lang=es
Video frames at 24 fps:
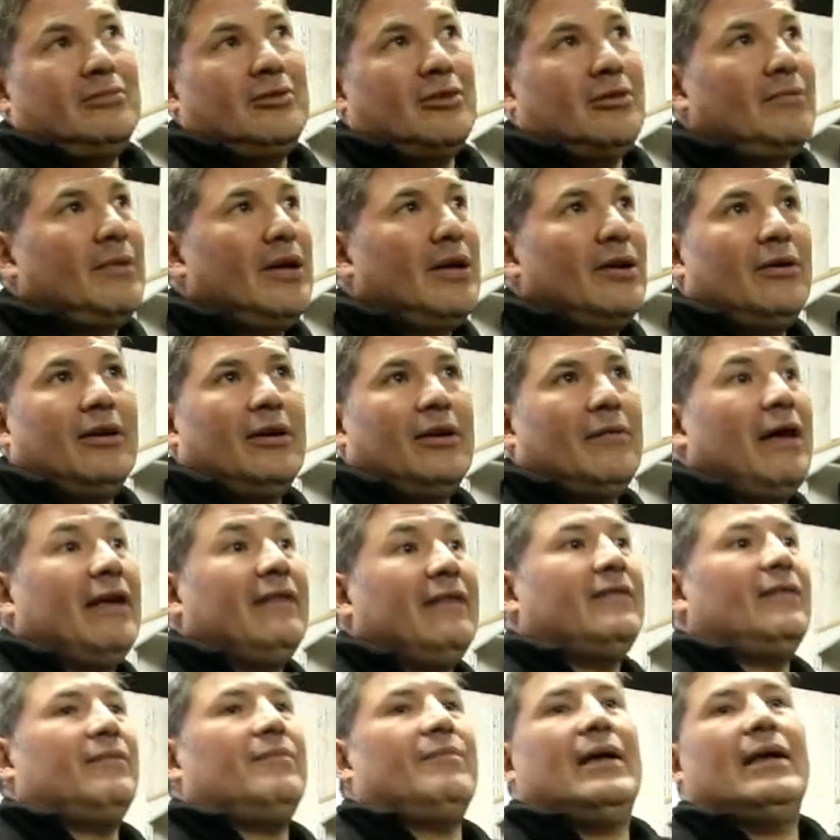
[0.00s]
no menos de
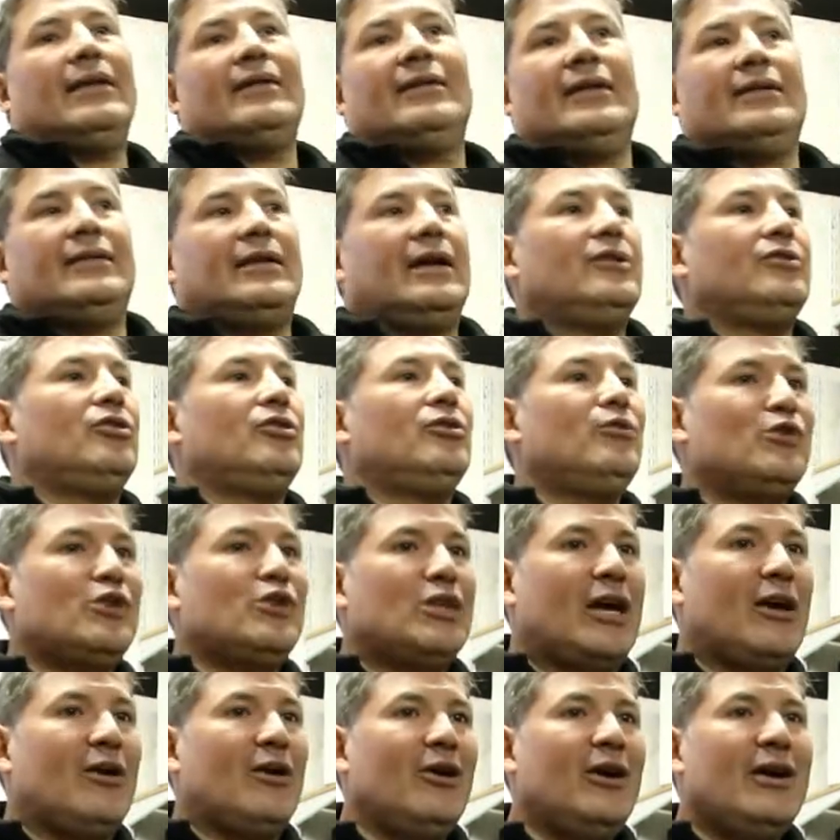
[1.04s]
20, 20 y tantos
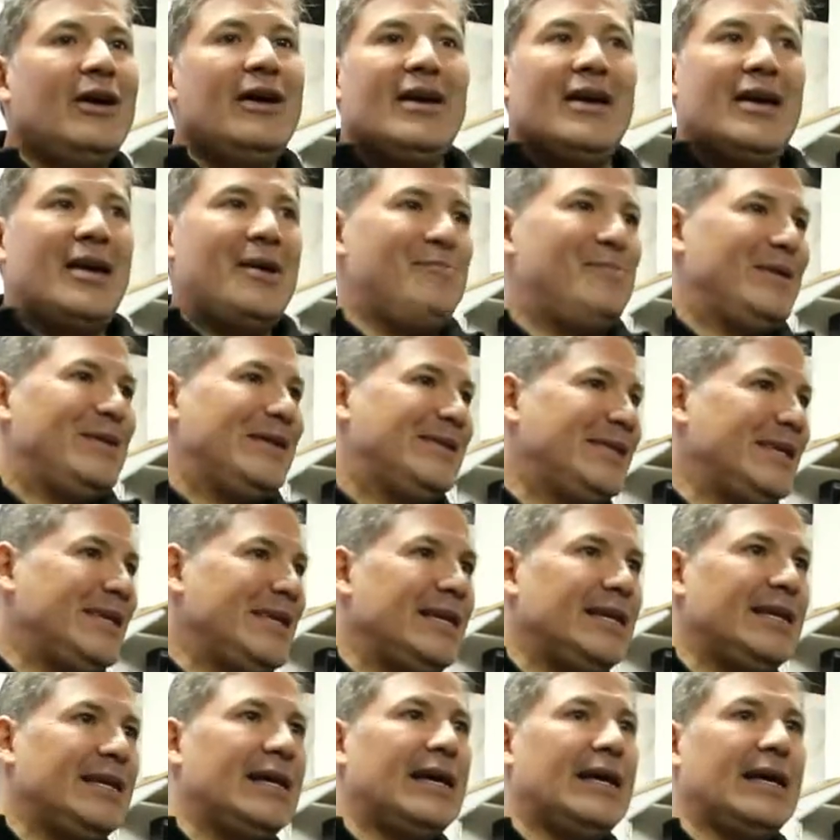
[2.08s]
museos, en
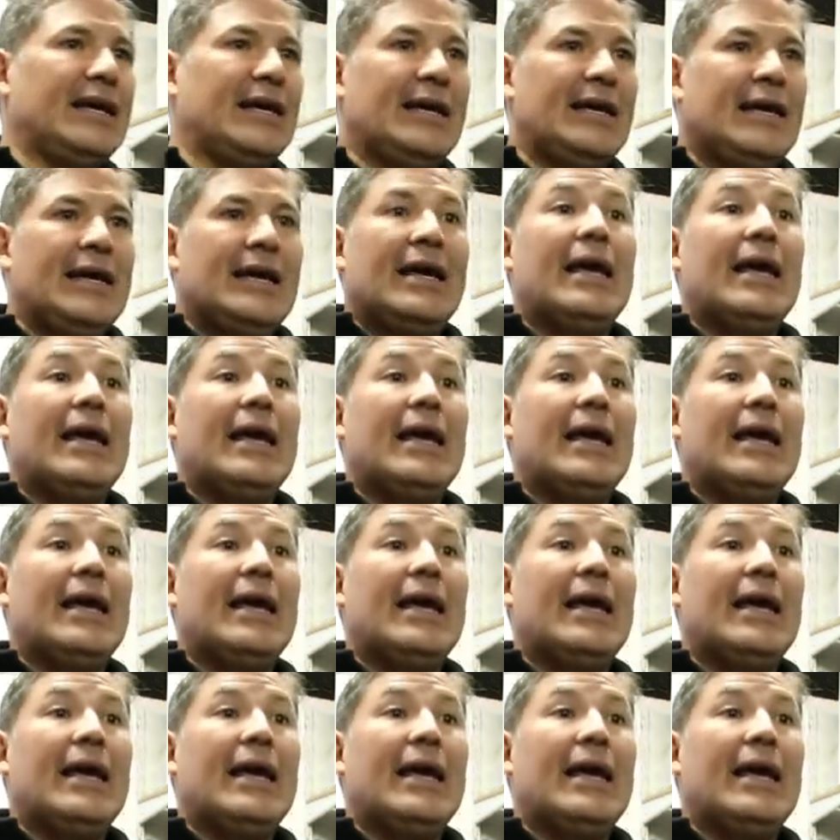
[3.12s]
piscina,